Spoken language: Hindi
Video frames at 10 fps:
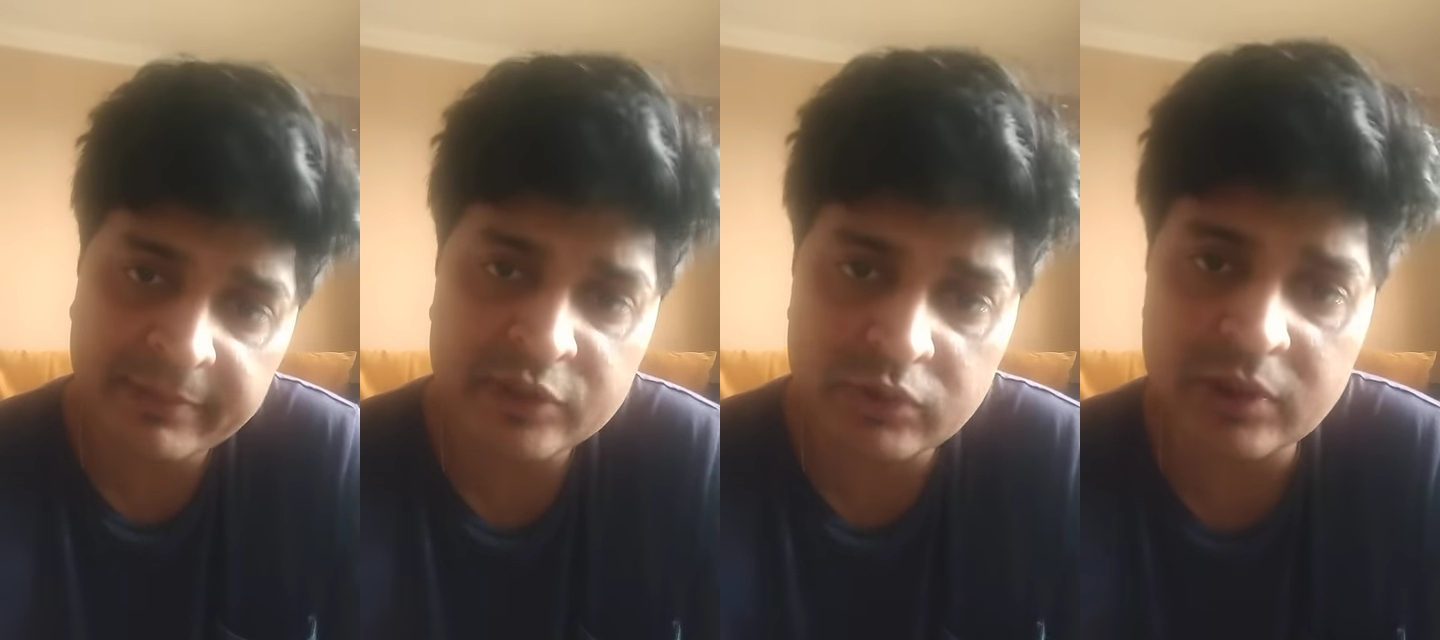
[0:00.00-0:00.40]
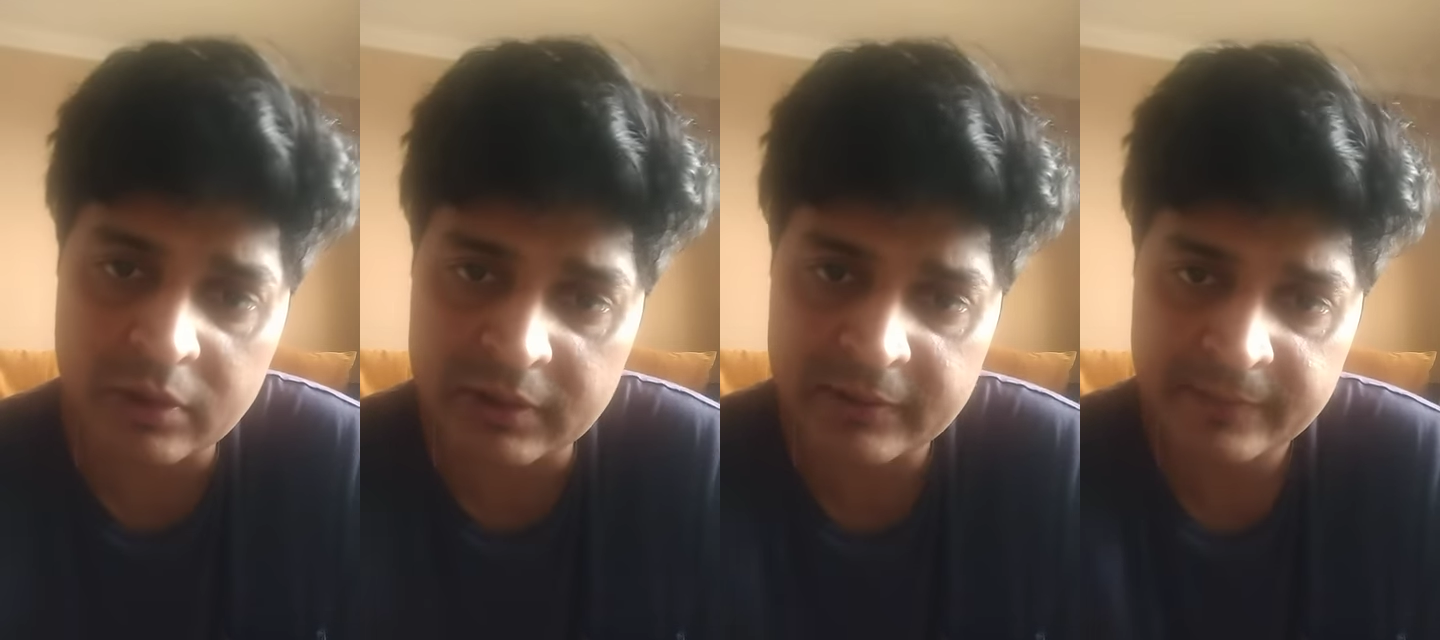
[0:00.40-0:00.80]
पेट में चूहे
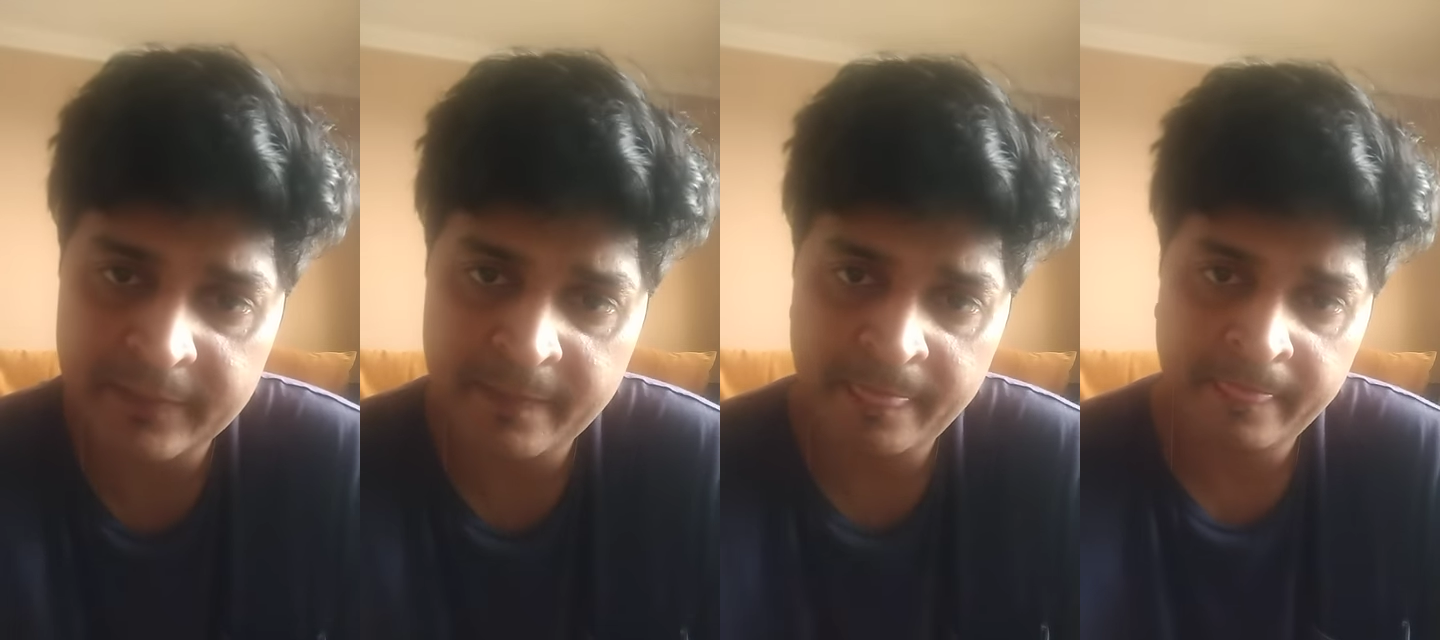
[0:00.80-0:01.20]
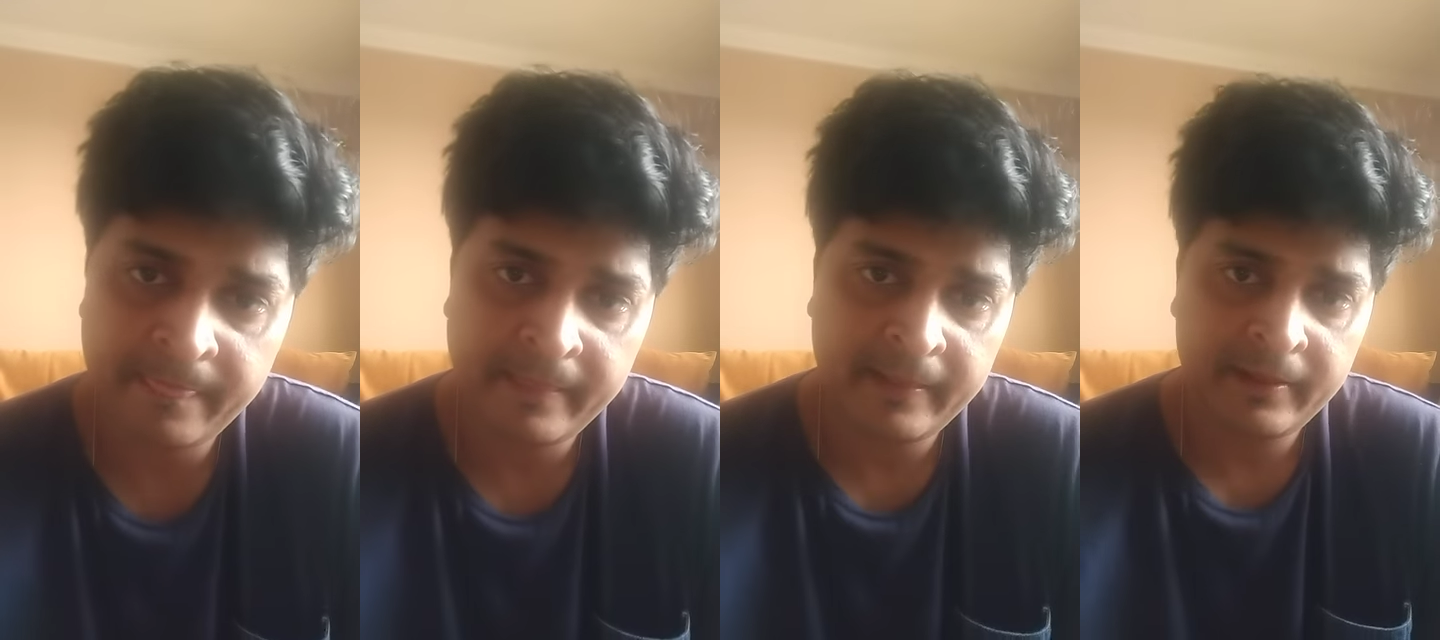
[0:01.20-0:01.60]
दौड़ते हैं
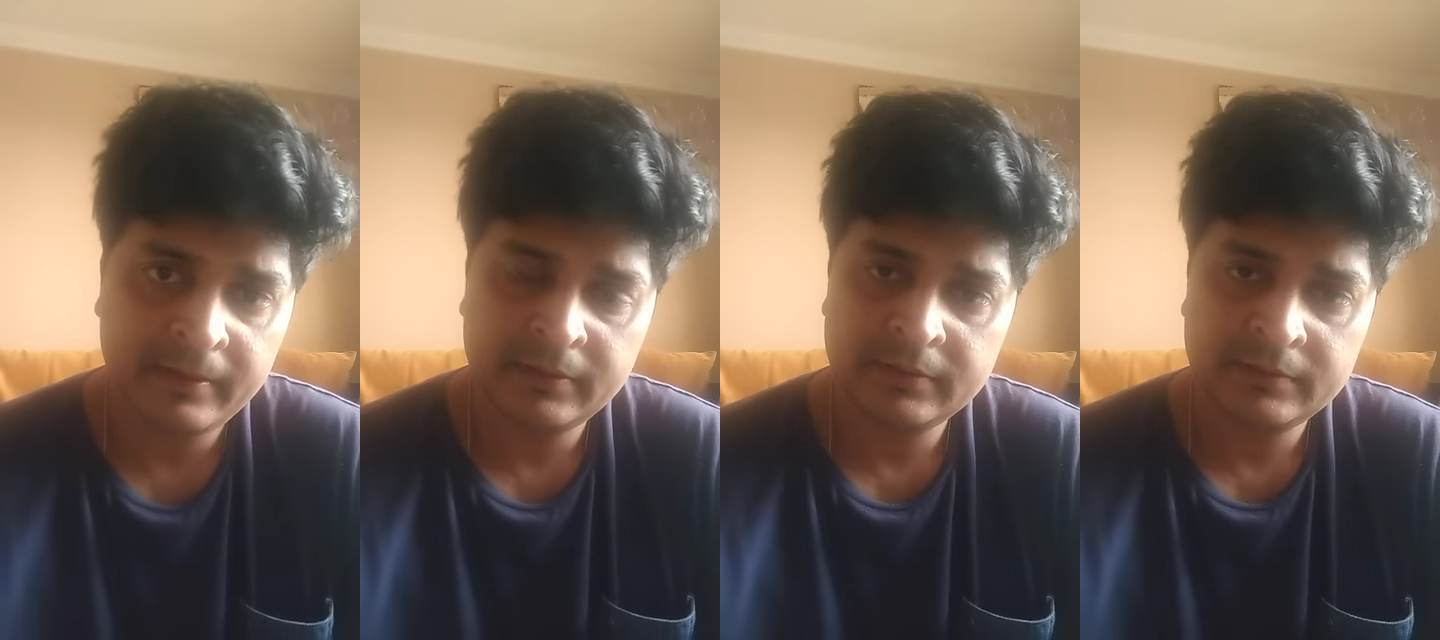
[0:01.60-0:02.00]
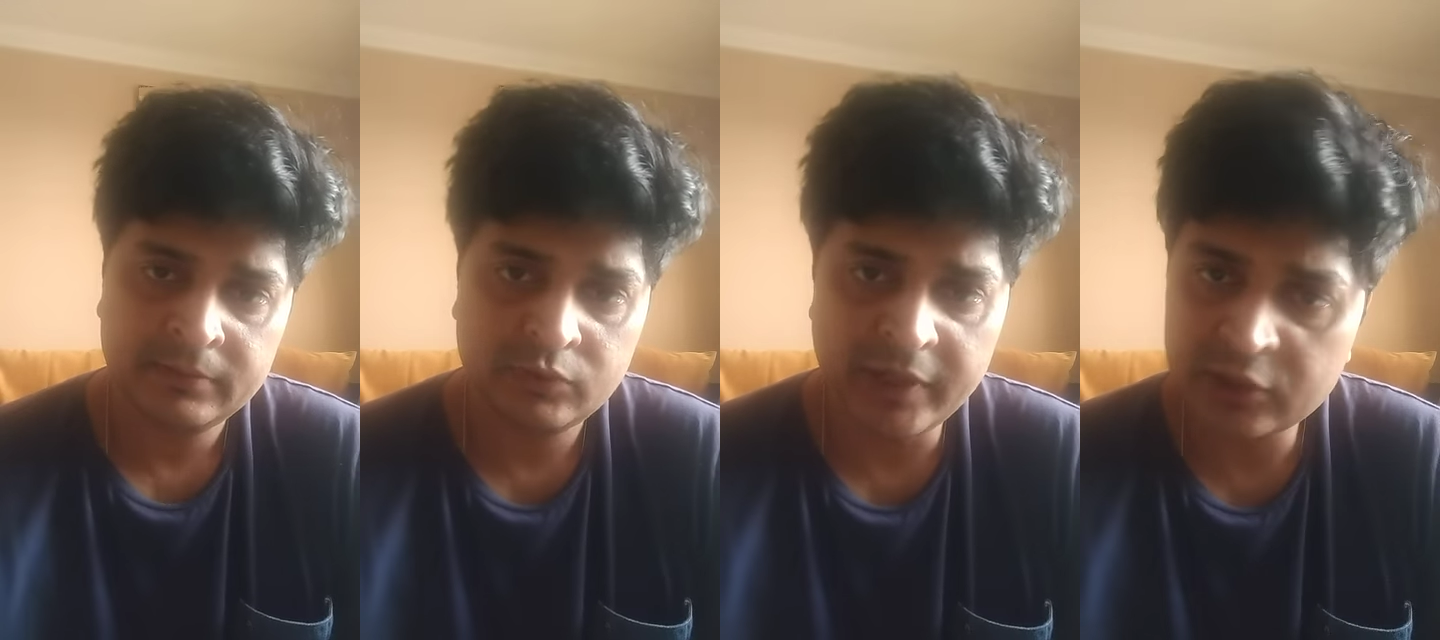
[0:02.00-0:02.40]

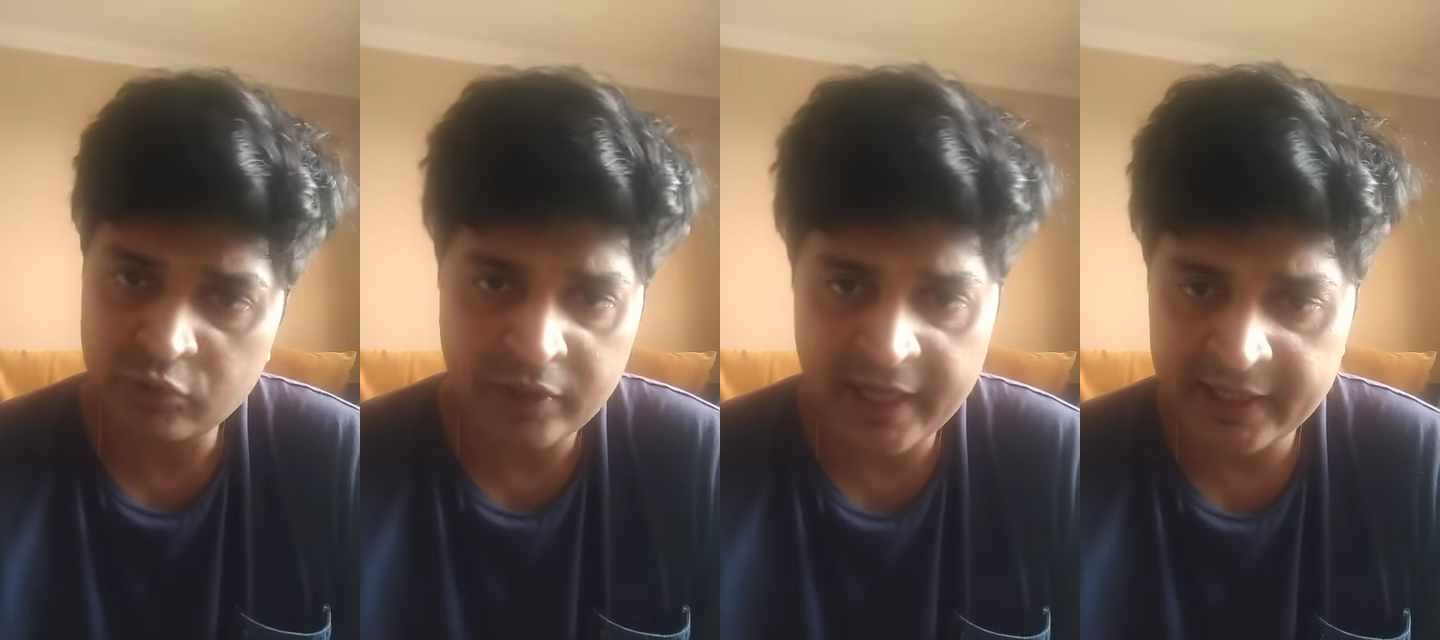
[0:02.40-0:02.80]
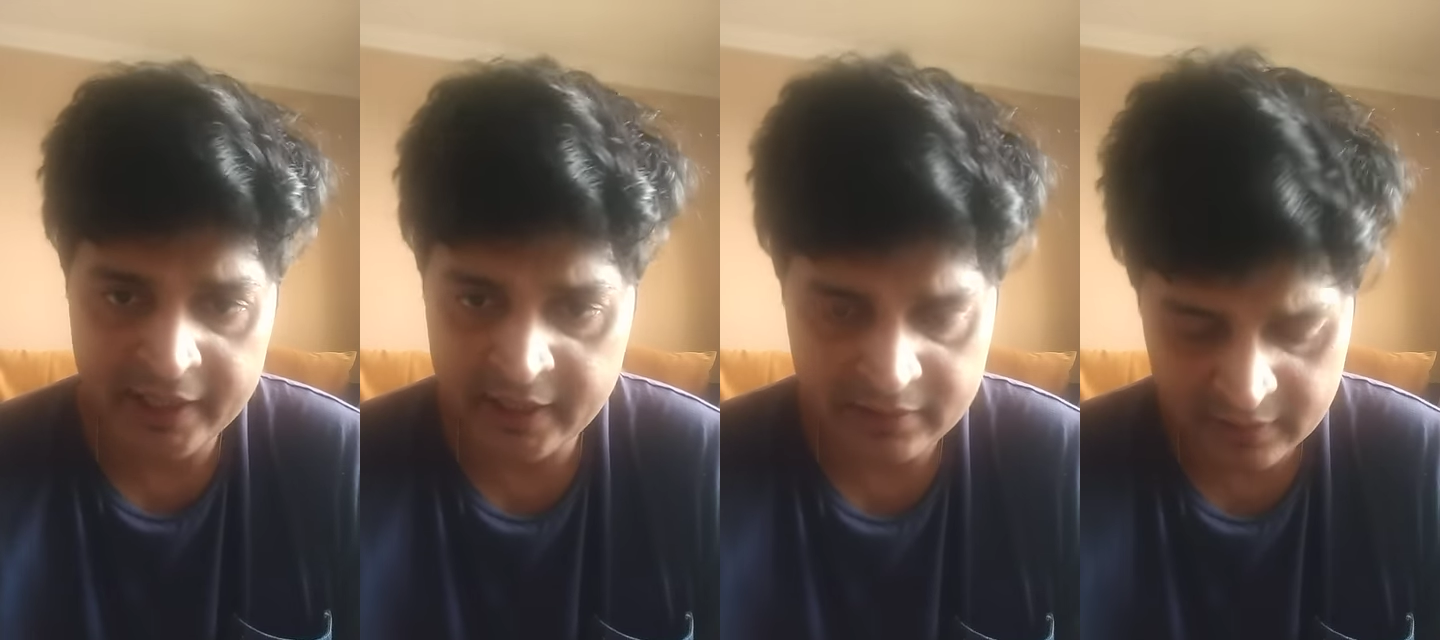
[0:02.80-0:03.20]
तो एक तो इनका
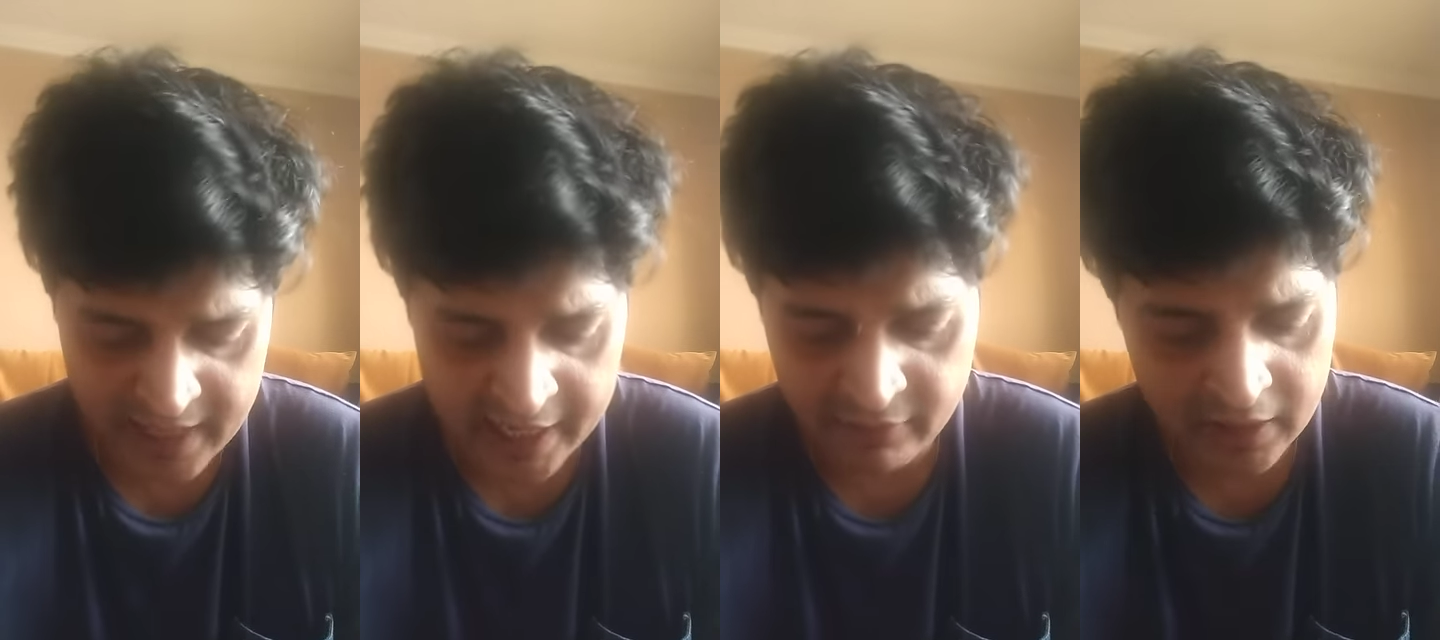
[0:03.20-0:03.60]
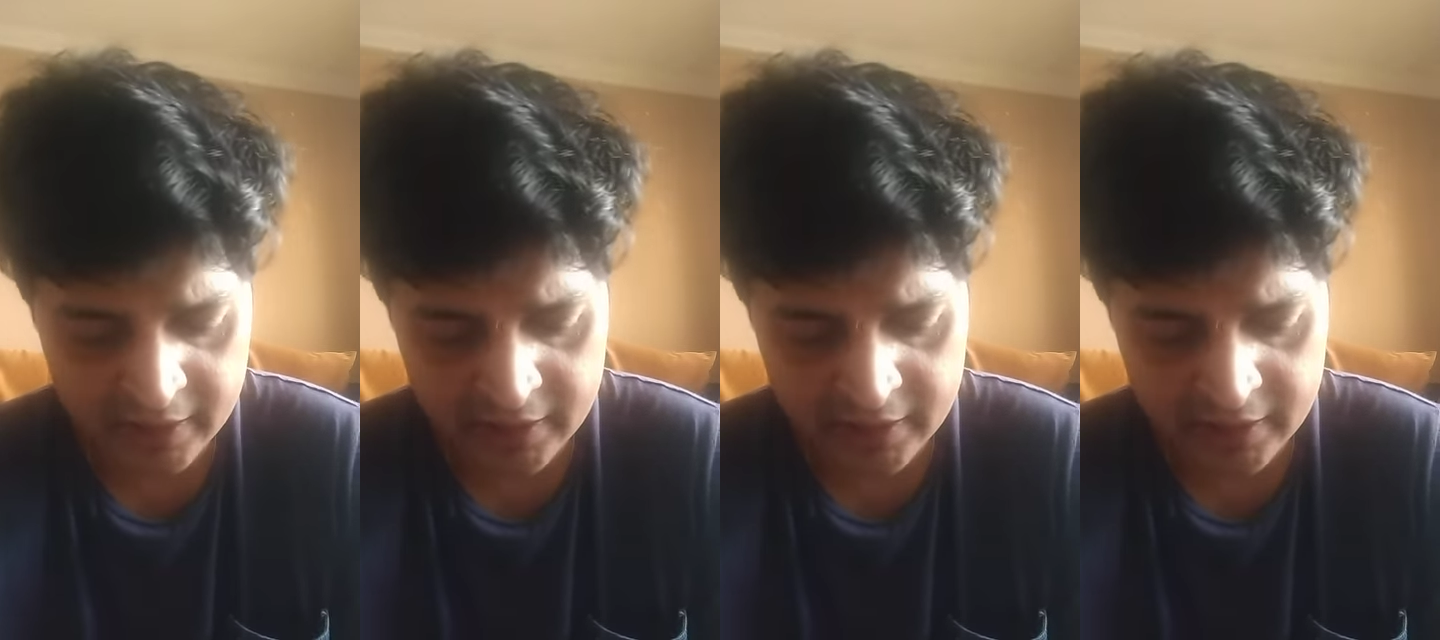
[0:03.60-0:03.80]
ये डाइट वाला